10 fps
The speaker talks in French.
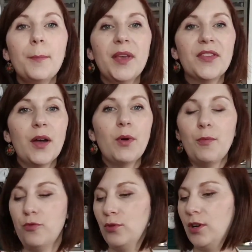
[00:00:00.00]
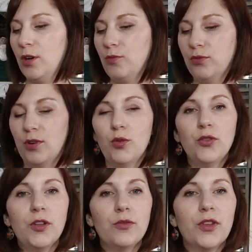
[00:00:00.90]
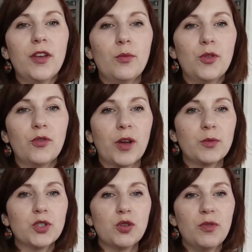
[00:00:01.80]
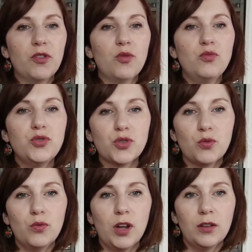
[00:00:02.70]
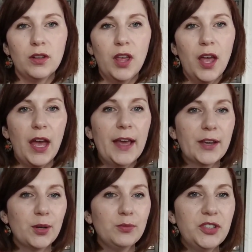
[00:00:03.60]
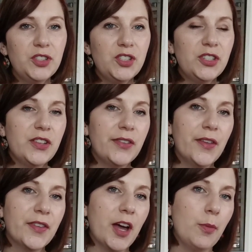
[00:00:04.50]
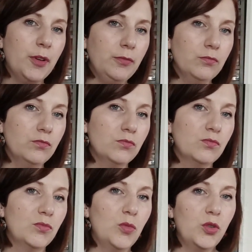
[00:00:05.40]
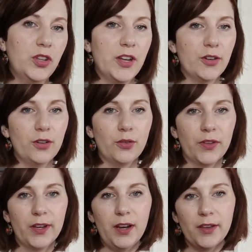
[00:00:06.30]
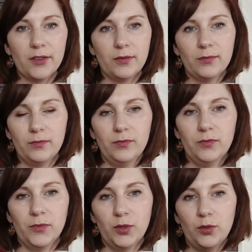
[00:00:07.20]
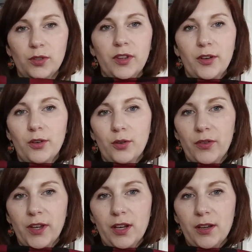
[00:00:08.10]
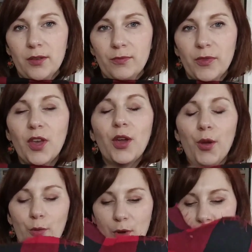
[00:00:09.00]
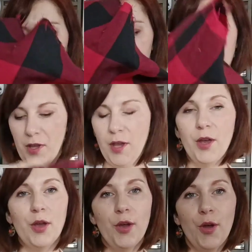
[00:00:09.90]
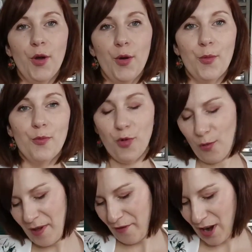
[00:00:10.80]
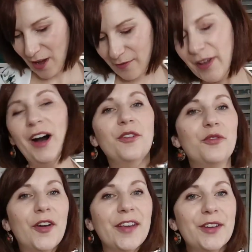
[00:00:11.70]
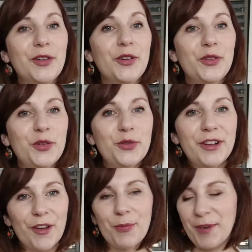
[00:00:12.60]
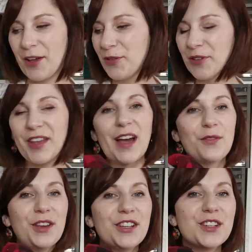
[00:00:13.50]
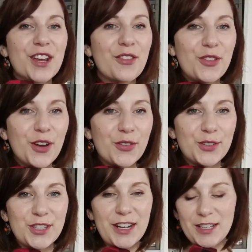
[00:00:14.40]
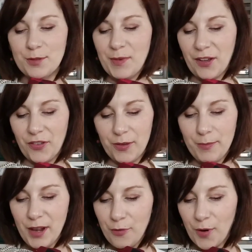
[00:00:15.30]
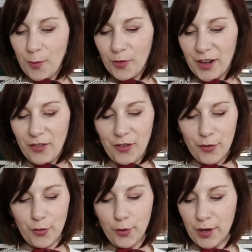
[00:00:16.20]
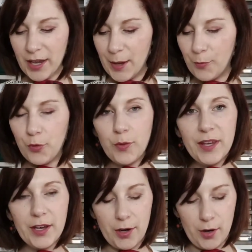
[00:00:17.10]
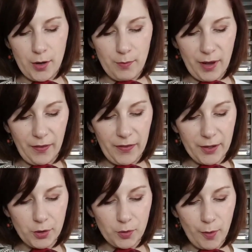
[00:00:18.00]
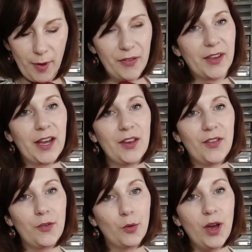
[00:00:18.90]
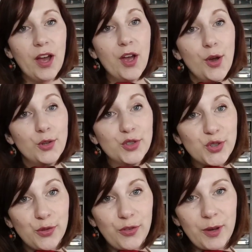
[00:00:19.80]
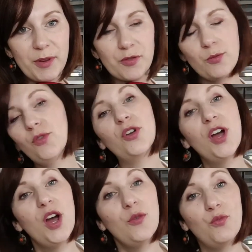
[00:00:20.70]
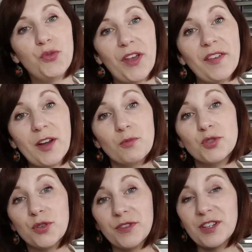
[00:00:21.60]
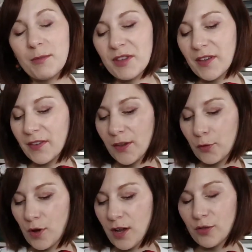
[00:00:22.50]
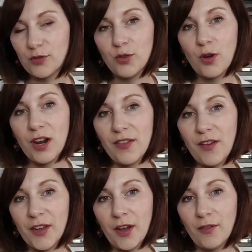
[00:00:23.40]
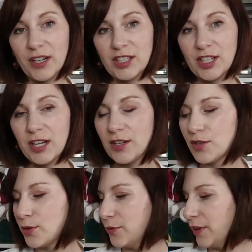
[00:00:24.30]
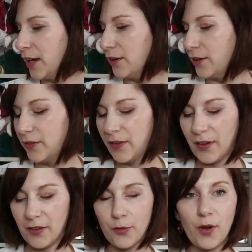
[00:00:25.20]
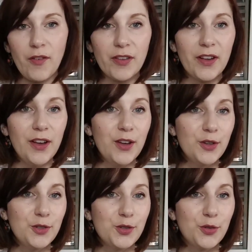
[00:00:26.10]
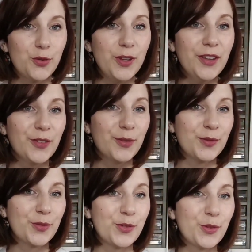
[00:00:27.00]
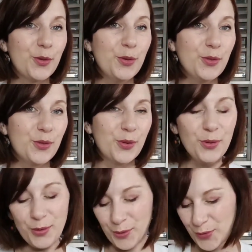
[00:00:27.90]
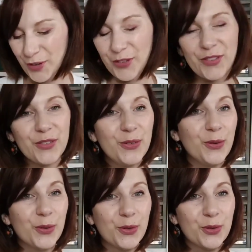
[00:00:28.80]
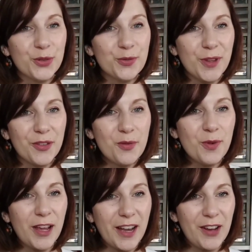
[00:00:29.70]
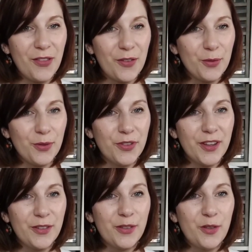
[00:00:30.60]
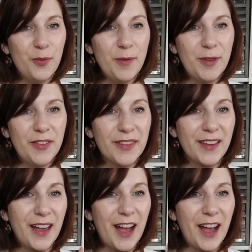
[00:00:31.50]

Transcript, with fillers: Mais ça ouais, pour, euh, pour l'automne, c'est en mode vraiment chemise de bûcheron là. Avec petit jean, des escarpins. On est d'accord que ça claque Qu'on est d'accord que ça claque Ouais, Bon ben voilà, hein, vous voyez que de suite l'inspiration est arrivée, j'adore ce challenge, merci mille fois Mondial Tissu, et puis euh, ben, dès que je me mets à ces réalisations là, je filme et je vous montre. Vous savez qu'en plus je fais jamais des accessoires, donc là ça va être un vrai challenge de faire euh, des accessoires avec ça. Je suis trop trop contente. On se retrouve bientôt pour la réalisation de ces deux pépites.